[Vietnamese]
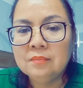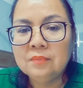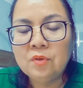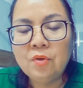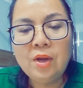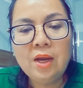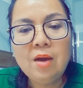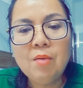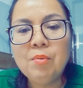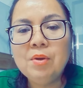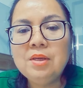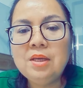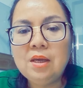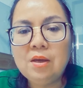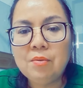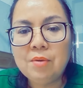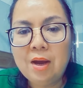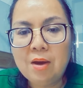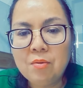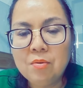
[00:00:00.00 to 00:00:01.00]
tôi thấy không có
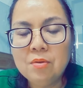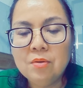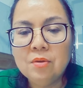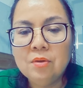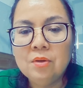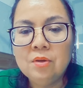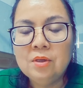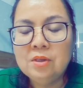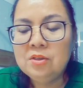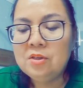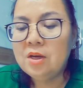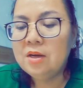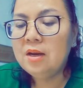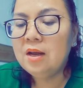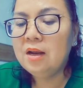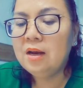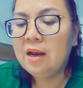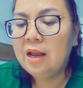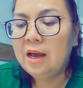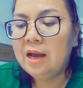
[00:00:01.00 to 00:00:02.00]
nhiều đâu cho
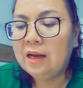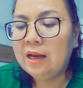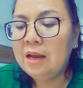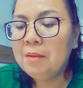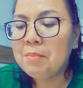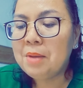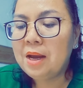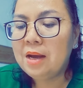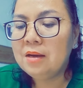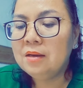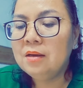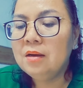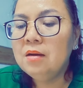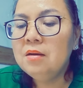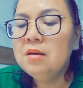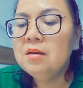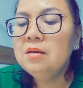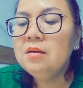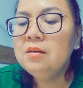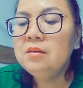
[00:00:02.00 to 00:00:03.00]
nên là các bạn cứ
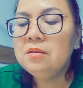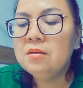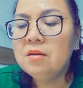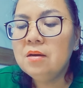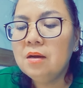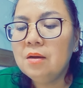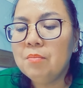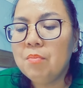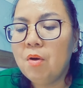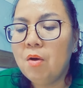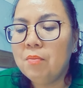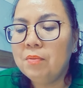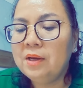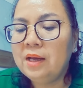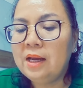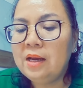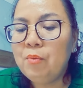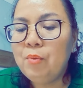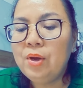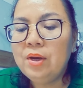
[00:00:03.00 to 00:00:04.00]
đứng trước một
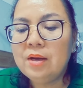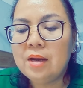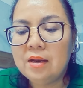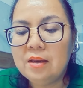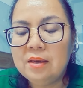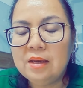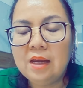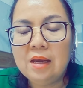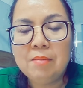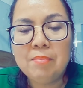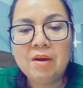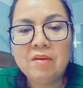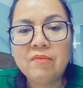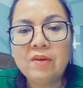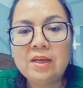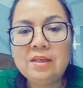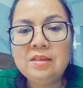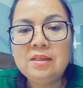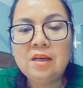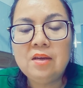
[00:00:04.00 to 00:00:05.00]
cái quyết định gì mà
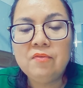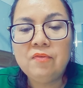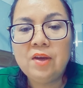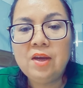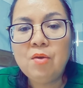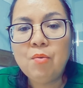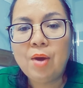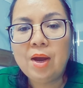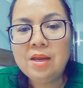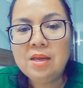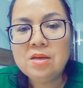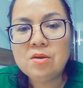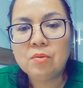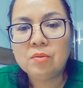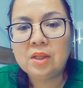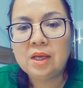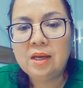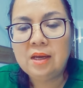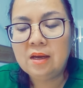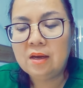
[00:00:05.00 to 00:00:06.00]
phải chi phí quá nhiều
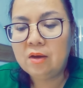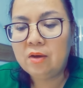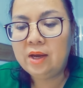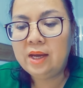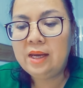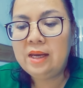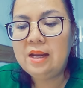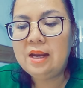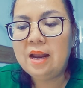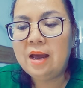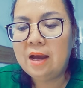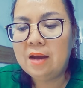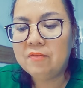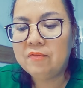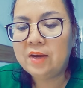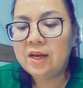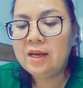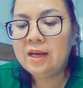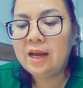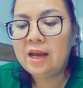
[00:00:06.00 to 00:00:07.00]
tiền hay là
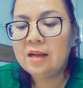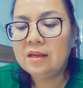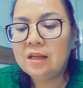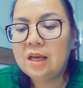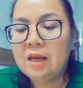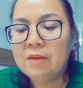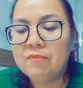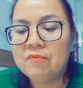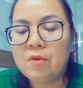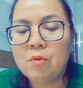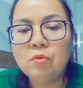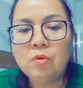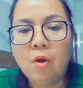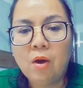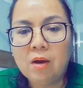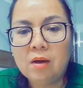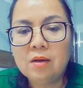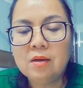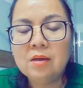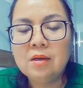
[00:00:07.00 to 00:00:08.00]
phải can thiệp phẫu
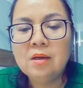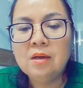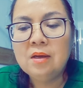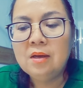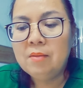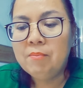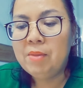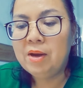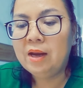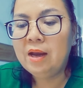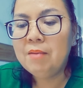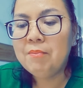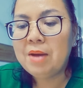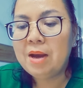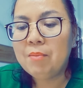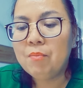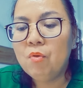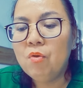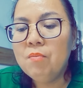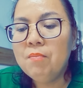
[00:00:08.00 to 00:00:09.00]
thuật mà các
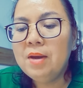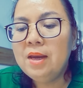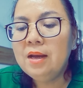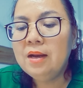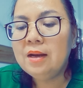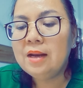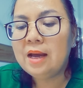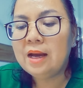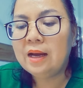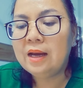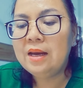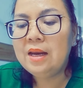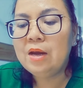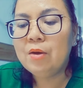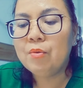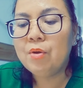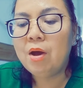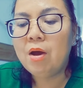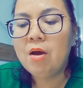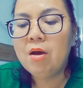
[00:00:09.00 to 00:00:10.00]
bạn muốn biết là cái
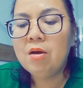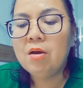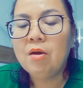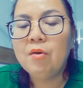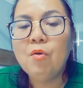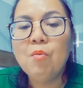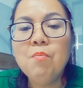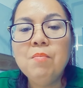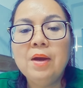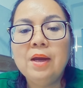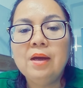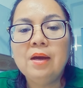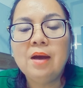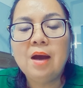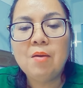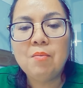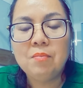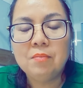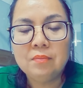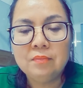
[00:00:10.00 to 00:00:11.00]
điều đó có đúng hay
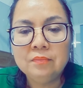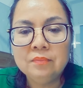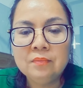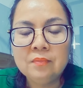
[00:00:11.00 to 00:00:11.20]
không